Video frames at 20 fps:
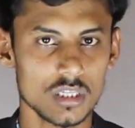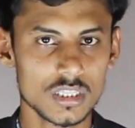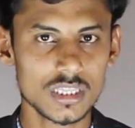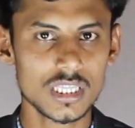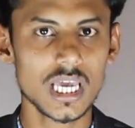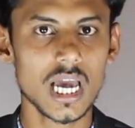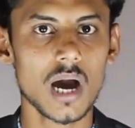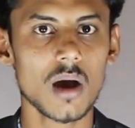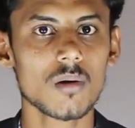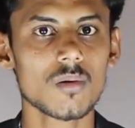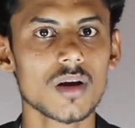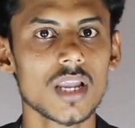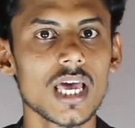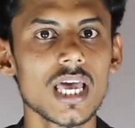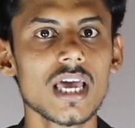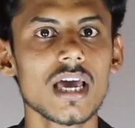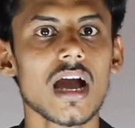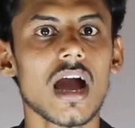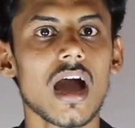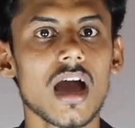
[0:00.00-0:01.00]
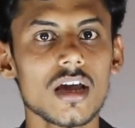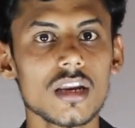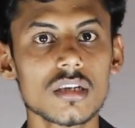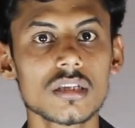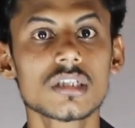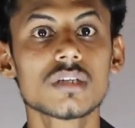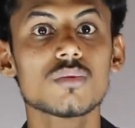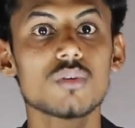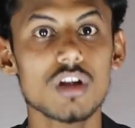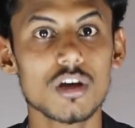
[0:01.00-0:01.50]
இந்தியாவிலே
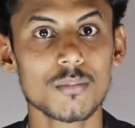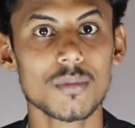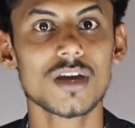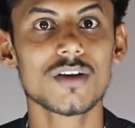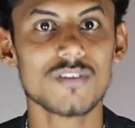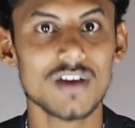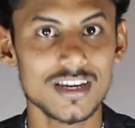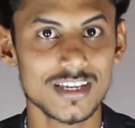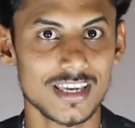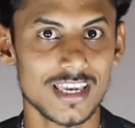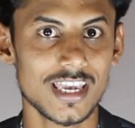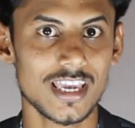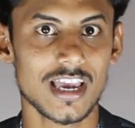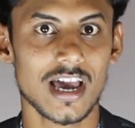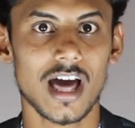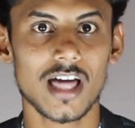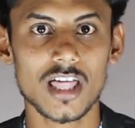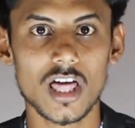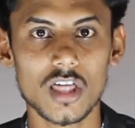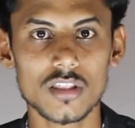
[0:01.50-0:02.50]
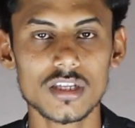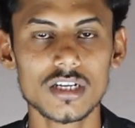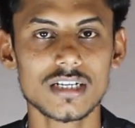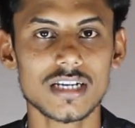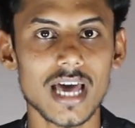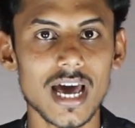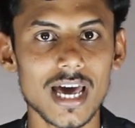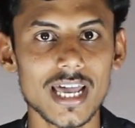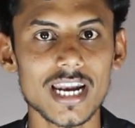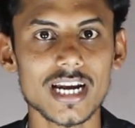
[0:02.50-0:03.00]
அரசு உடைமை வங்கி அதாவது
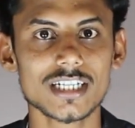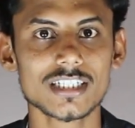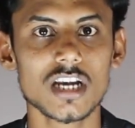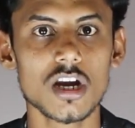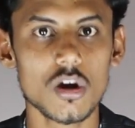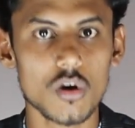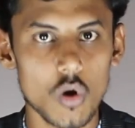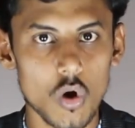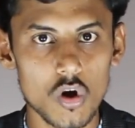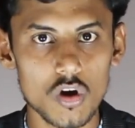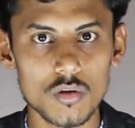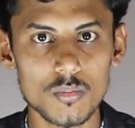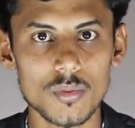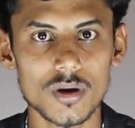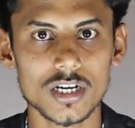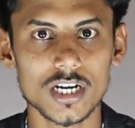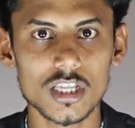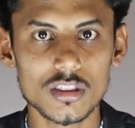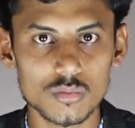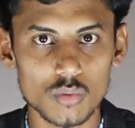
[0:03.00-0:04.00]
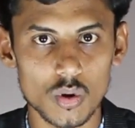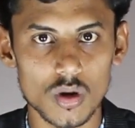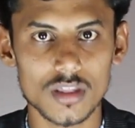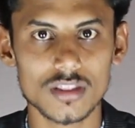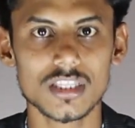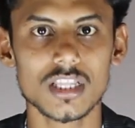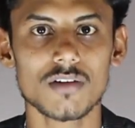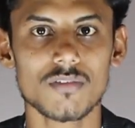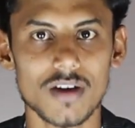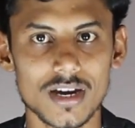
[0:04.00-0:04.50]
டைரக்டாக கவர்மெண்ட்டே
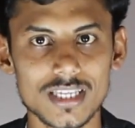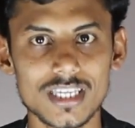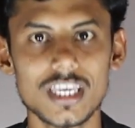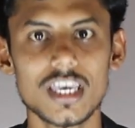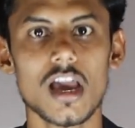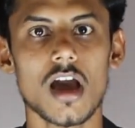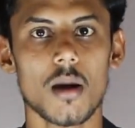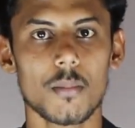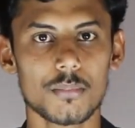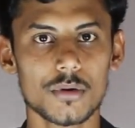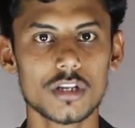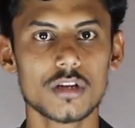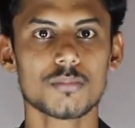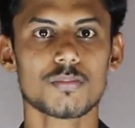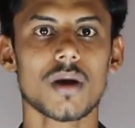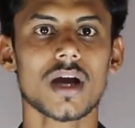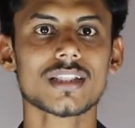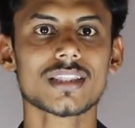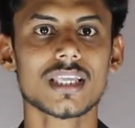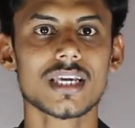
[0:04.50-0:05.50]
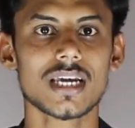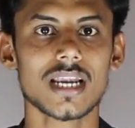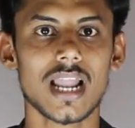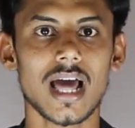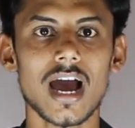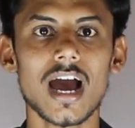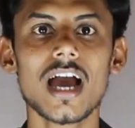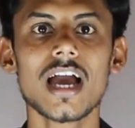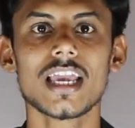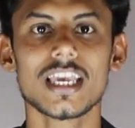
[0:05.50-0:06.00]
தொடர்ந்த வங்கி அப்படின்னு
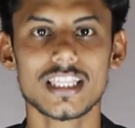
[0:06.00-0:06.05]
பார்த்தீங்கன்னா